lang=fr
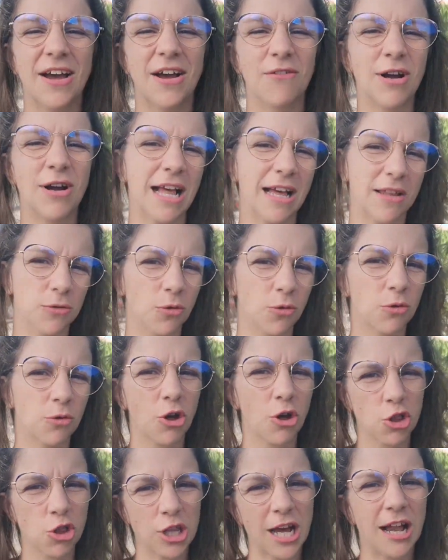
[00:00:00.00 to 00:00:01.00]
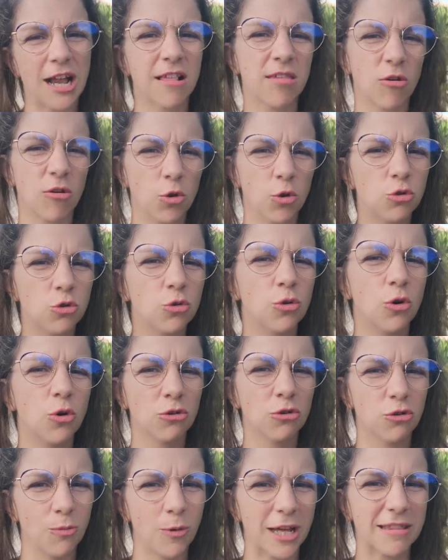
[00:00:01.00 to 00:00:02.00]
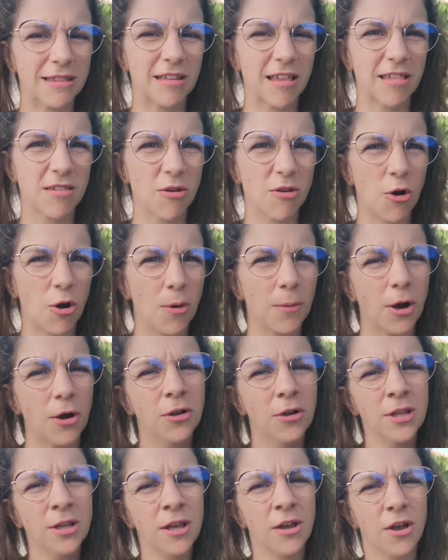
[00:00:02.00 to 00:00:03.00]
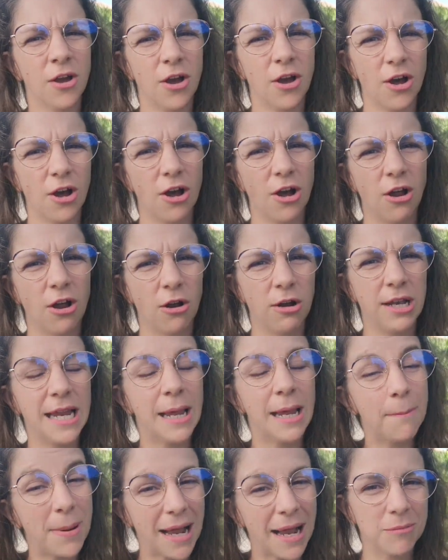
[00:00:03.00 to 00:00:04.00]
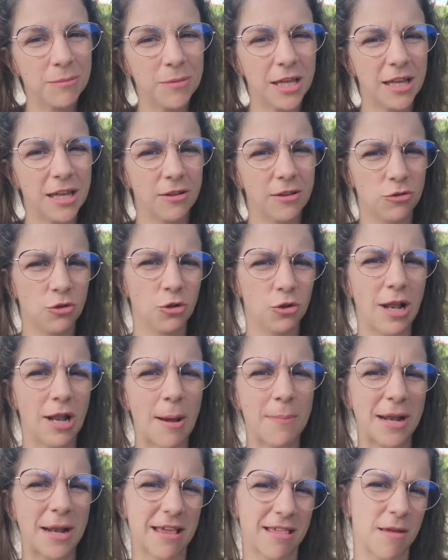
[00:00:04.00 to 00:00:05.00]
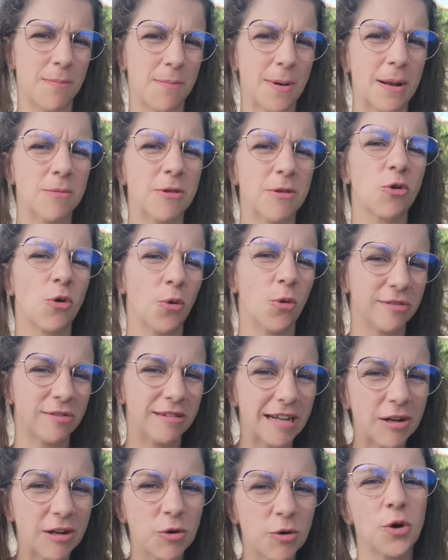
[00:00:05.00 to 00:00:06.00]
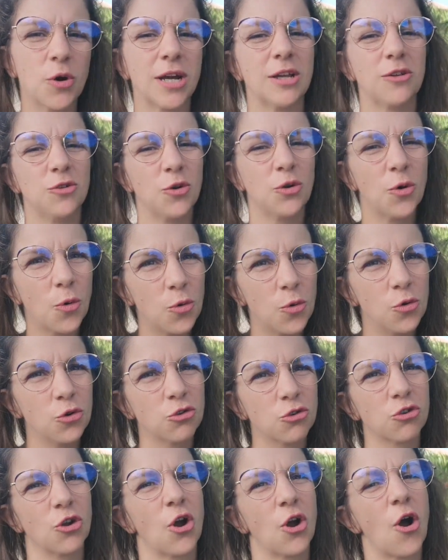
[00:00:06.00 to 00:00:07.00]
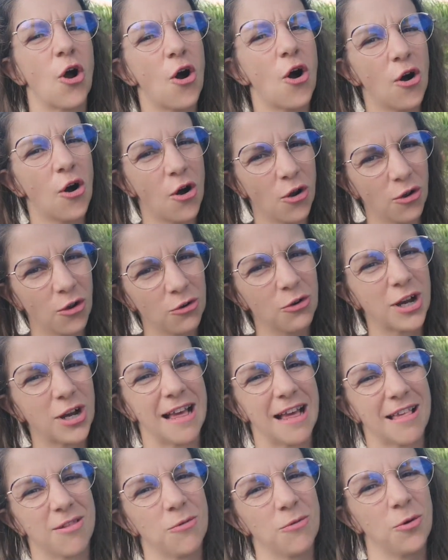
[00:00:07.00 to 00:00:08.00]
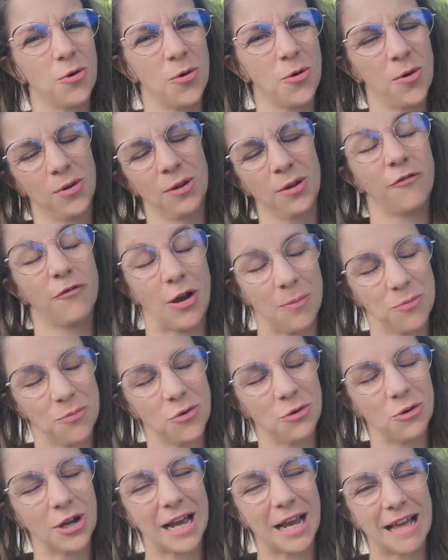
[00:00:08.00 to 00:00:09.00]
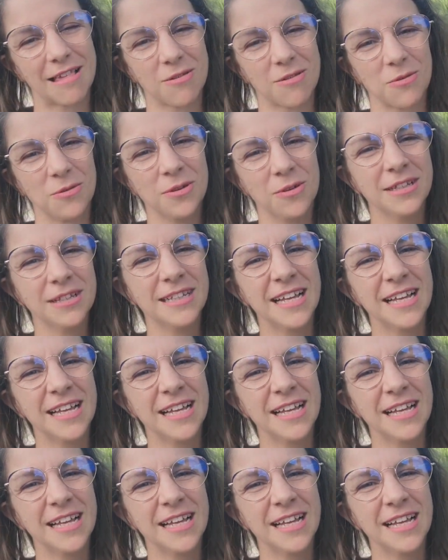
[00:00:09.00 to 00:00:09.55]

voilà, donc en général, c'est autour du mois de décembre. les palmiers de la place des palmiers seront décorés de rouge en l'occasion, enfin pour l'occasion,